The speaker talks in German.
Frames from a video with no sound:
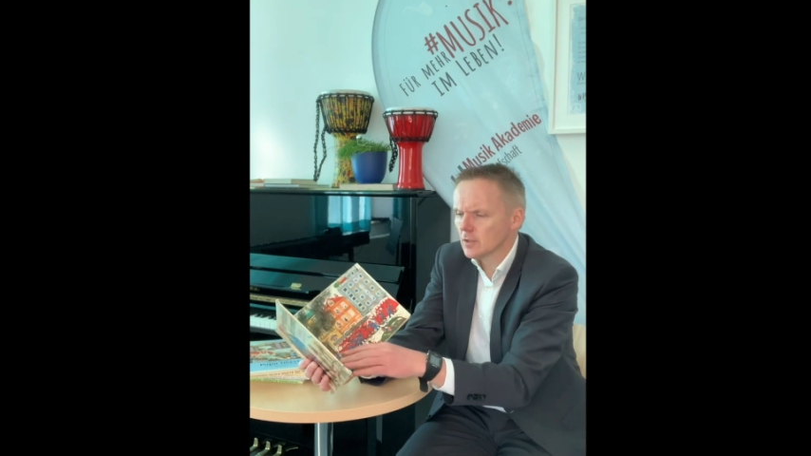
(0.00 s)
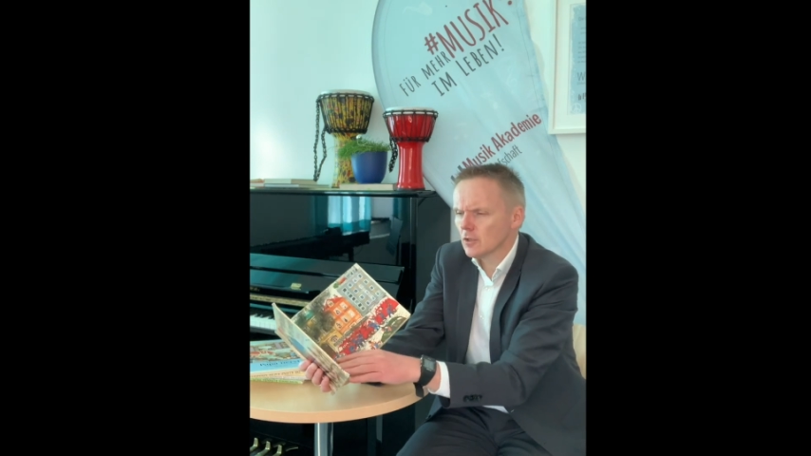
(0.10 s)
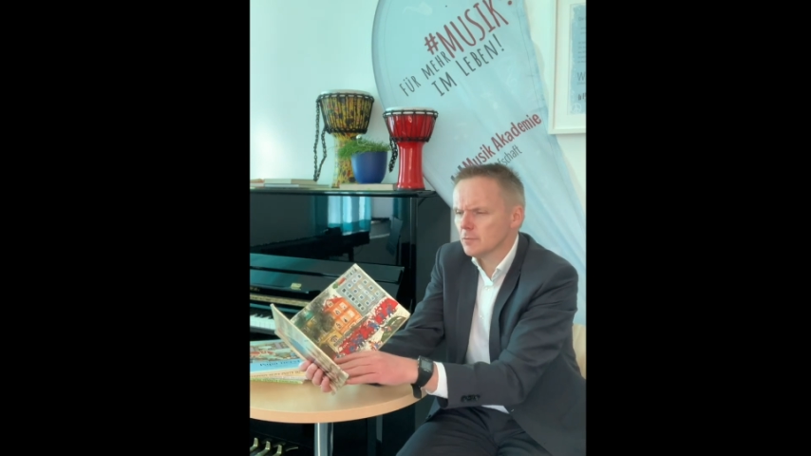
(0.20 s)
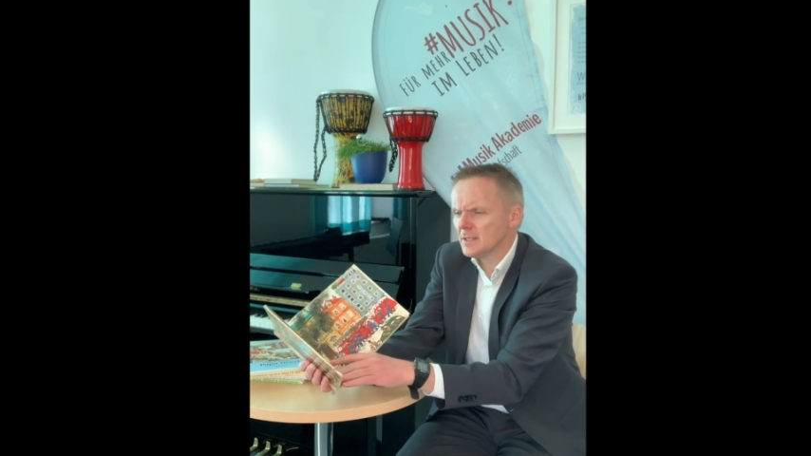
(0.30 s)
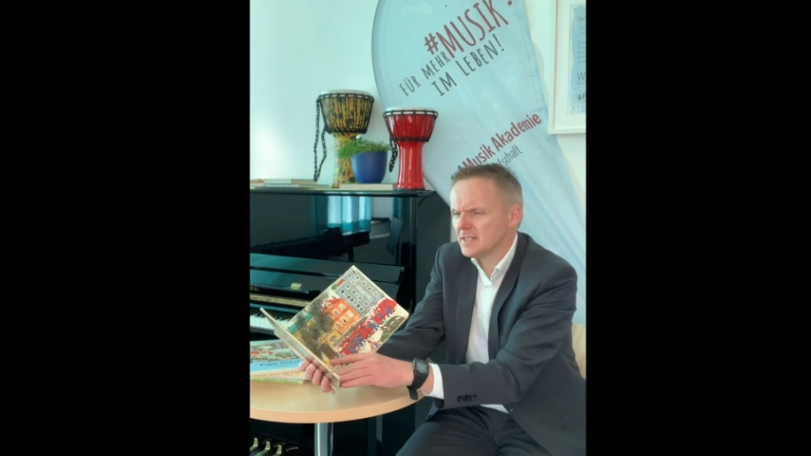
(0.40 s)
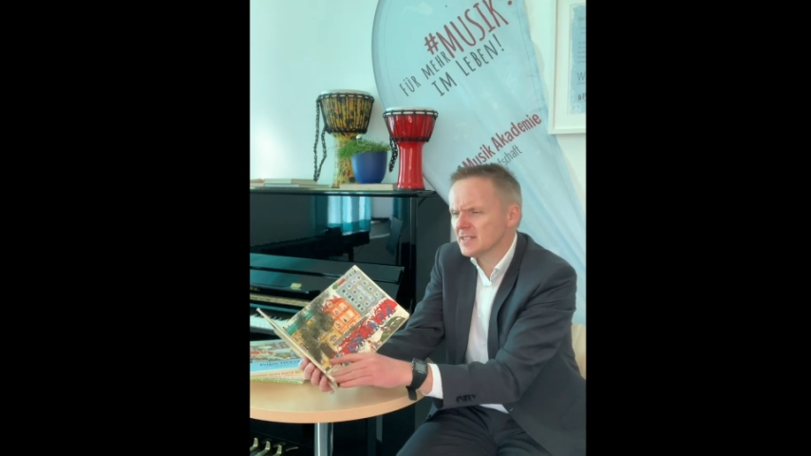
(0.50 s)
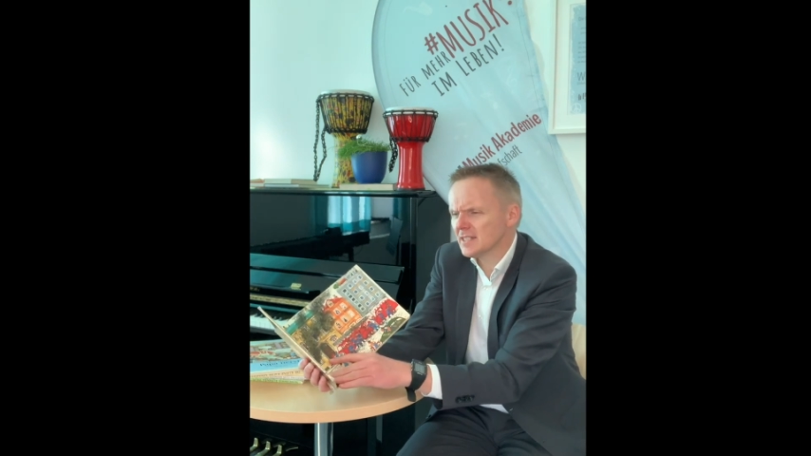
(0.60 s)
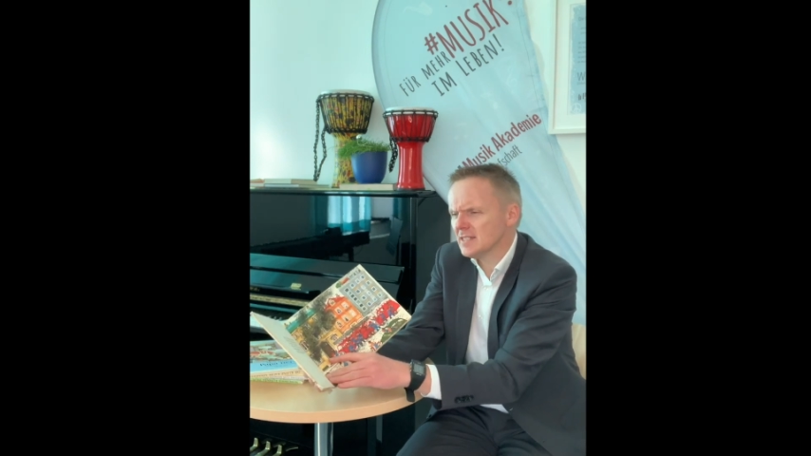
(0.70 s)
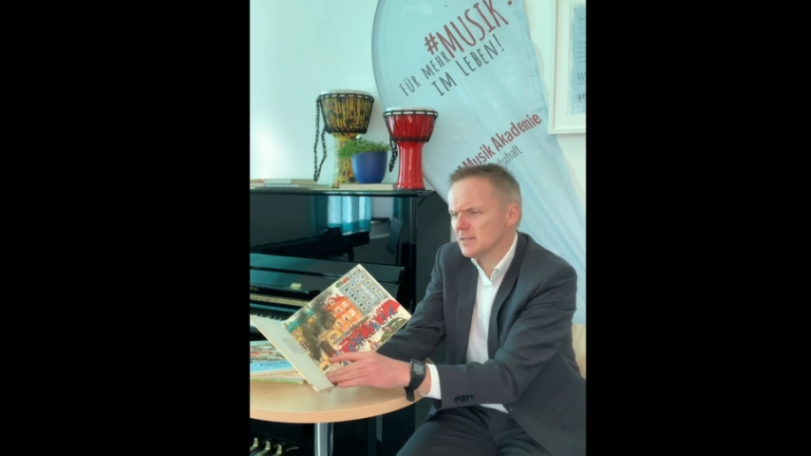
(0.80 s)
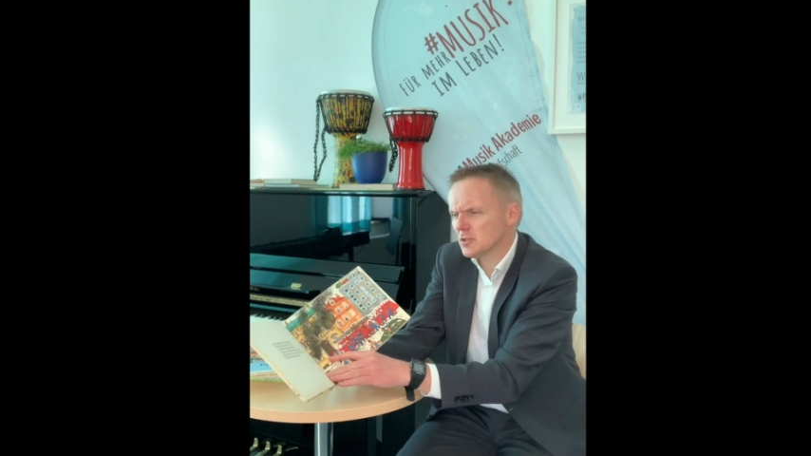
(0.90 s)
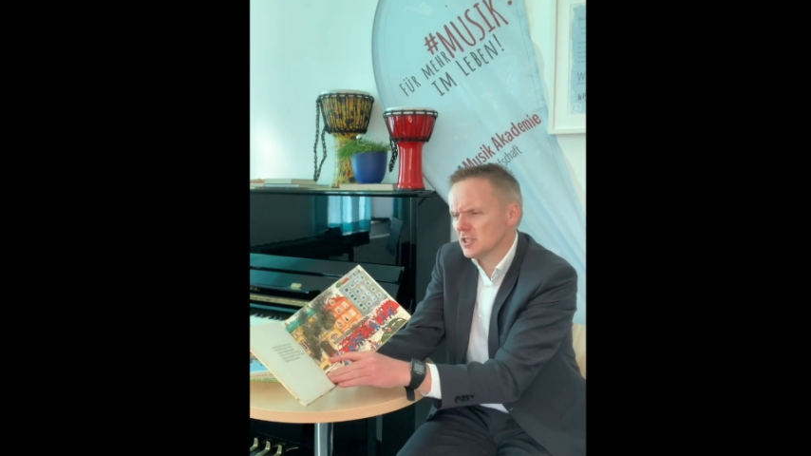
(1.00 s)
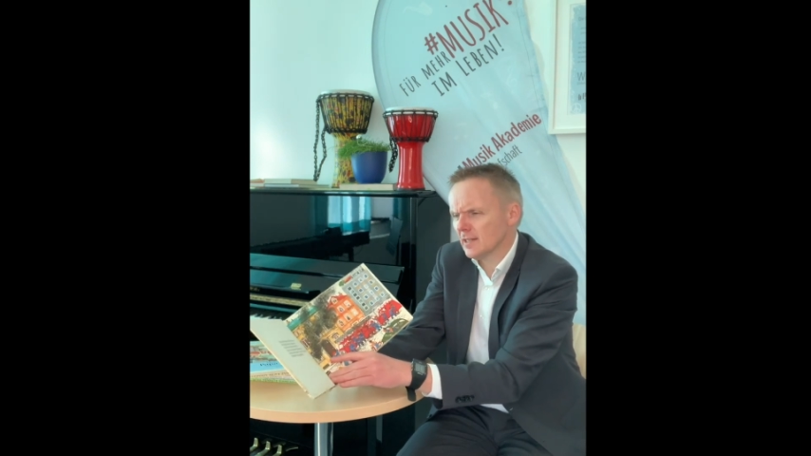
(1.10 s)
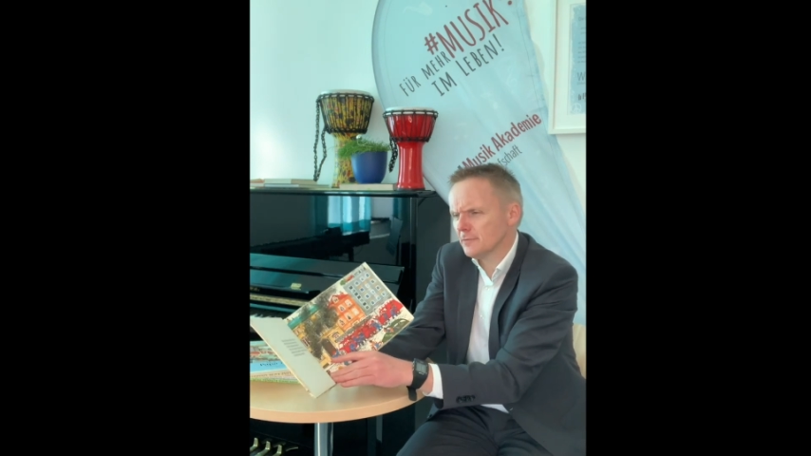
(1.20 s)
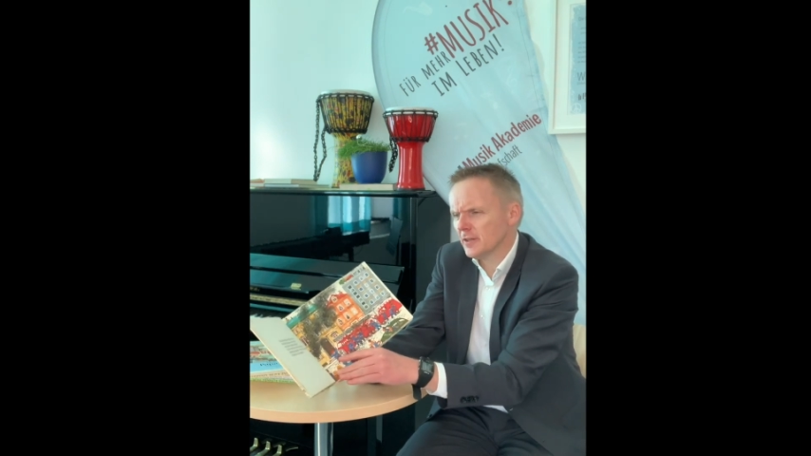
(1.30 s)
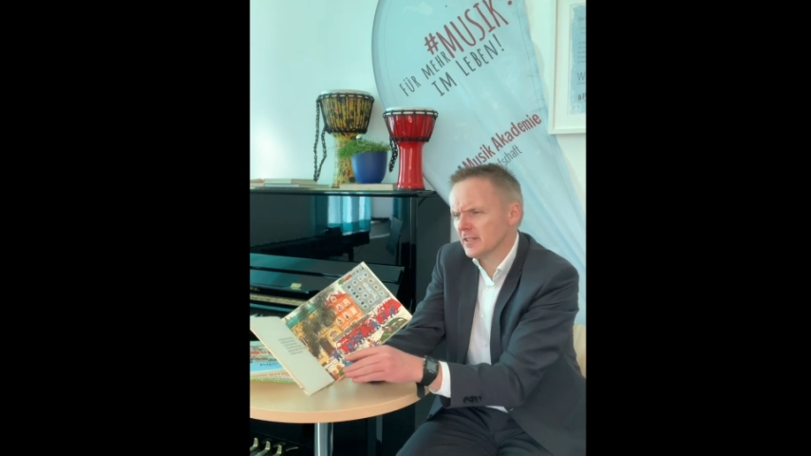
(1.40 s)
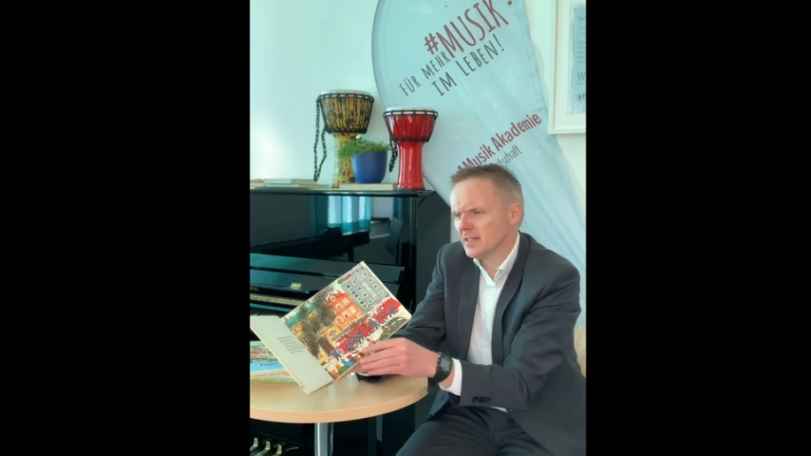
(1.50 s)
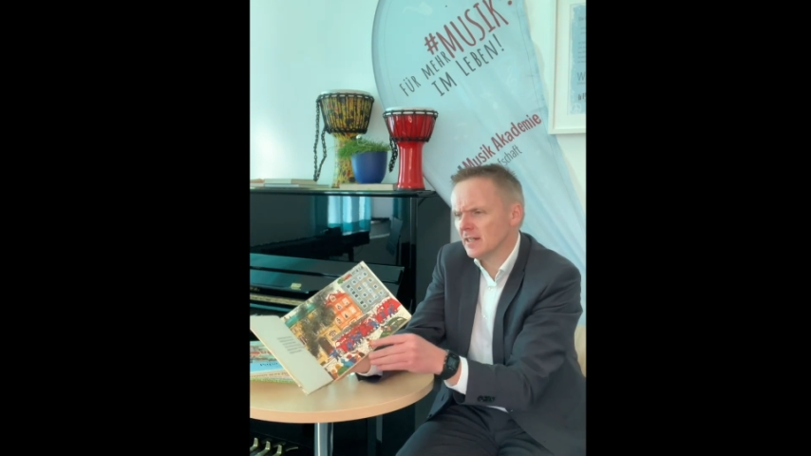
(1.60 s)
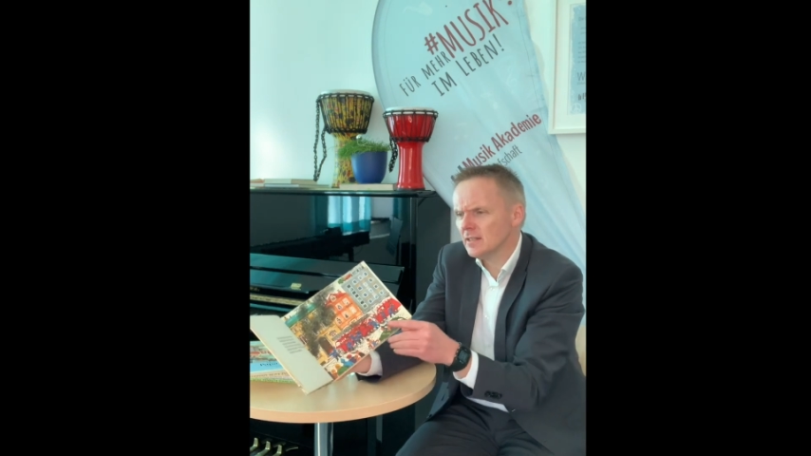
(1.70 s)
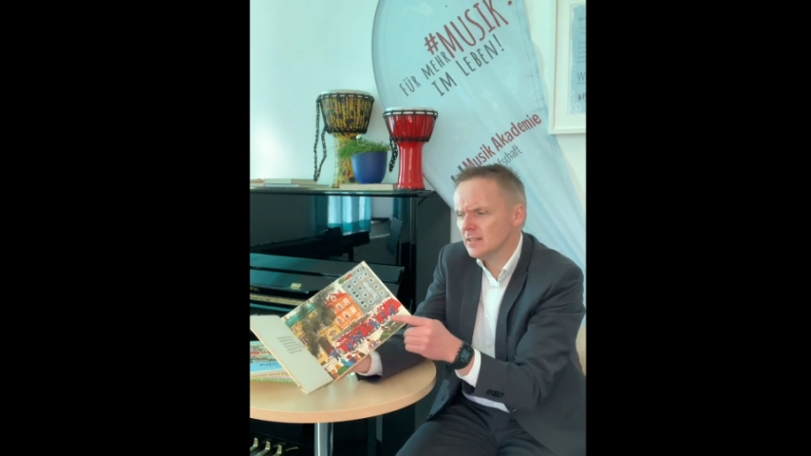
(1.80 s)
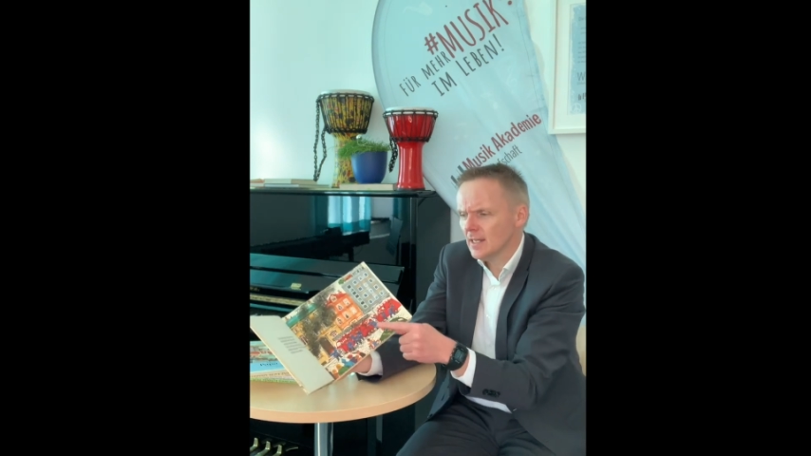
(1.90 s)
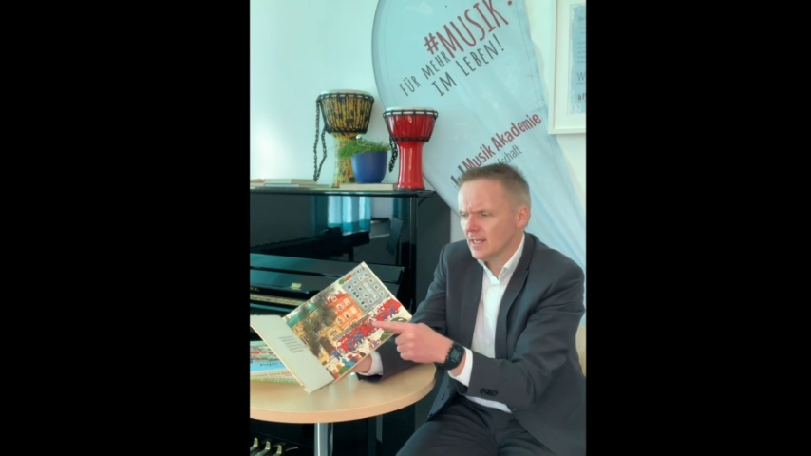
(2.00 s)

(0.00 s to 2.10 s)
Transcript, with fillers: Doch mittendrin im Stadtverkehr